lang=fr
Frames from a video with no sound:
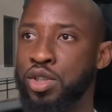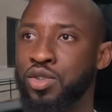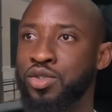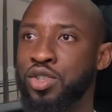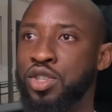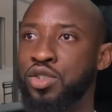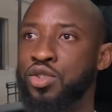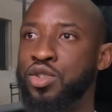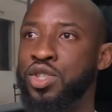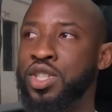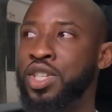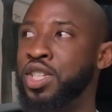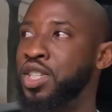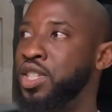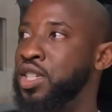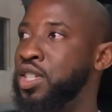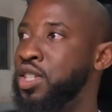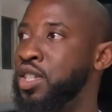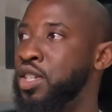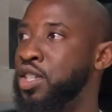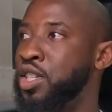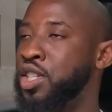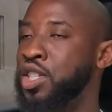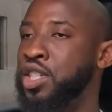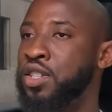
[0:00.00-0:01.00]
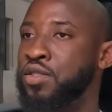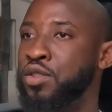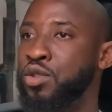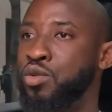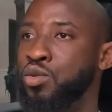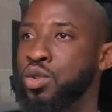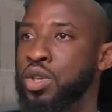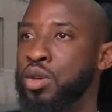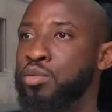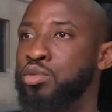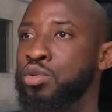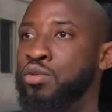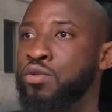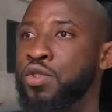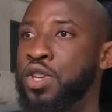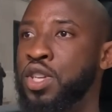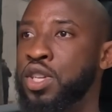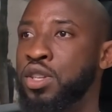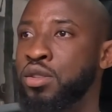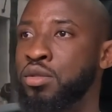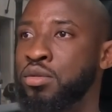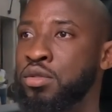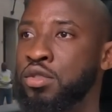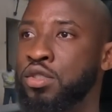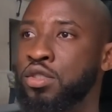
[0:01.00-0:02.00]
moi, je venais du Celtic, c'est-à-dire que j'avais tout
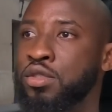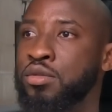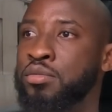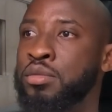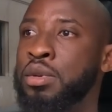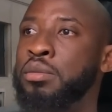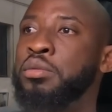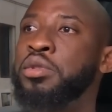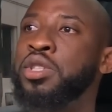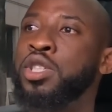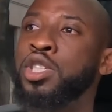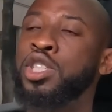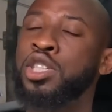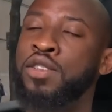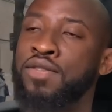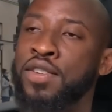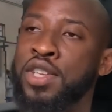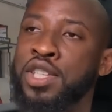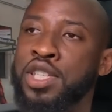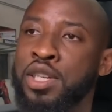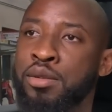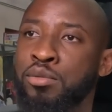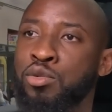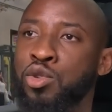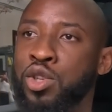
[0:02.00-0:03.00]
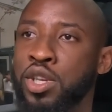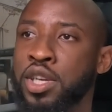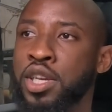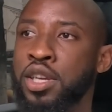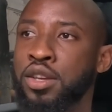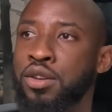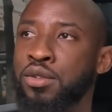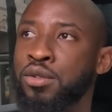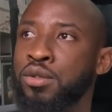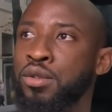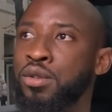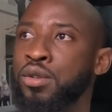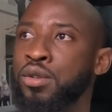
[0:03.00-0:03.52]
approuvé. Même si j'avais déjà montré que.